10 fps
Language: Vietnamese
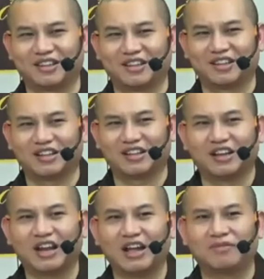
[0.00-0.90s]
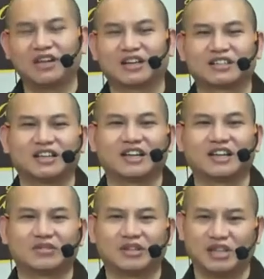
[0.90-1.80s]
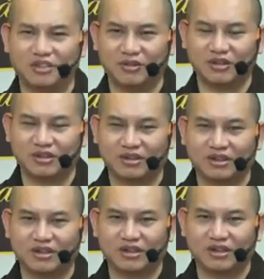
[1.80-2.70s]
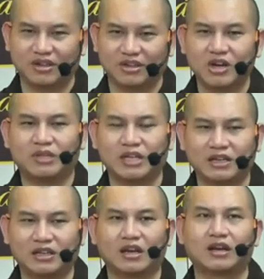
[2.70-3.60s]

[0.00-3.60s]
làm việc gì cũng thế thôi nếu thích thì đưa,